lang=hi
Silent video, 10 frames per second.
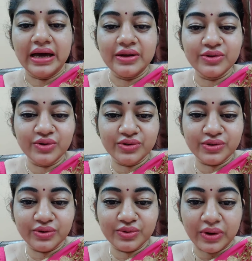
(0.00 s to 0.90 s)
हेलो
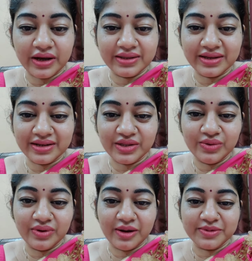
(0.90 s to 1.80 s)
दोस्तों स्वागत करती
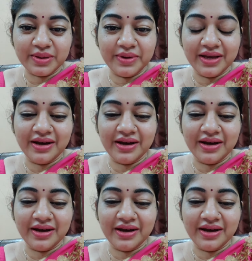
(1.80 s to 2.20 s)
हूँ आप सभी